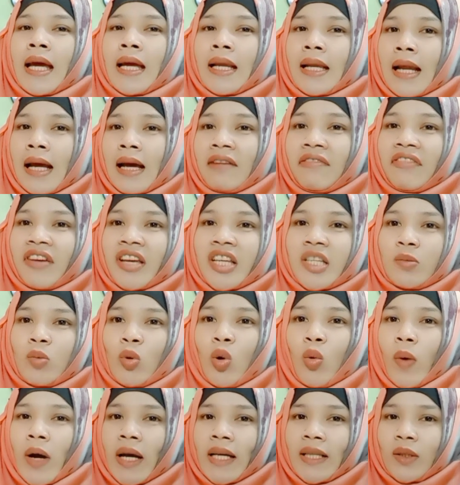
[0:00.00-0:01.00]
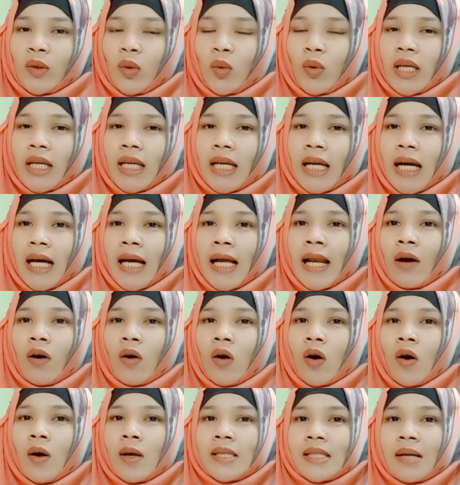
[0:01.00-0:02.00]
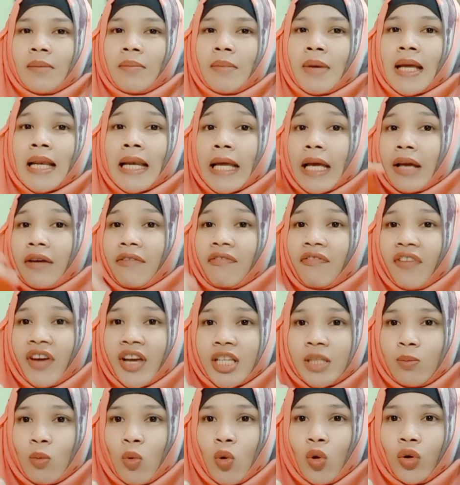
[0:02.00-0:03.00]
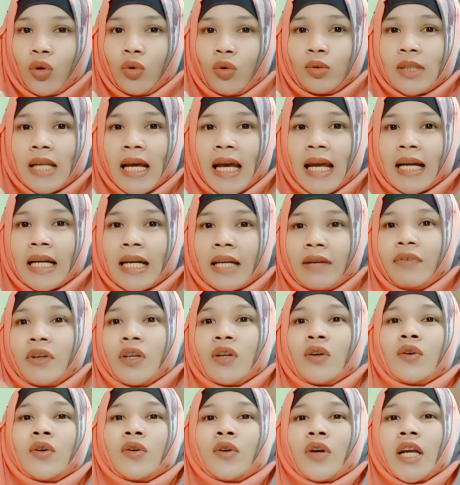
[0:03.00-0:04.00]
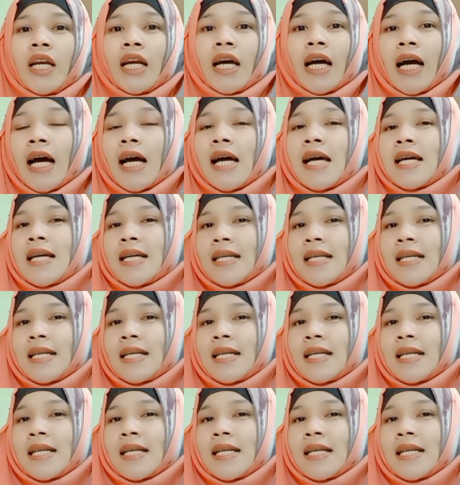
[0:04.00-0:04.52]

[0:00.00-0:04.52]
หน้า Facebook ไว้ตรงนี้นะคะ แล้วก็จะมีลิงก์ Facebook อยู่ใต้คลิปวิดีโอด้วยนะคะ